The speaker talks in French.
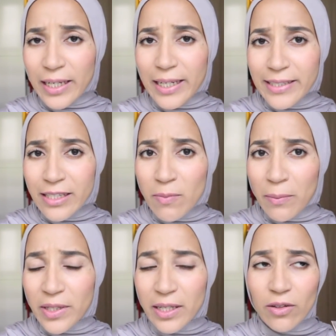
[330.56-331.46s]
Il existe
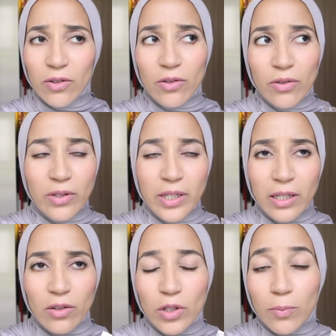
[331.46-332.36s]
même des, euh,
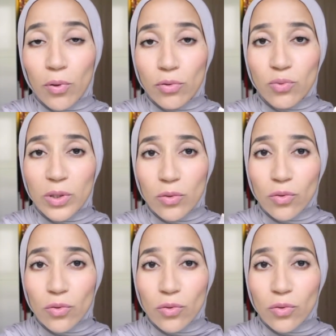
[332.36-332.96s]
euh, des, produits euh,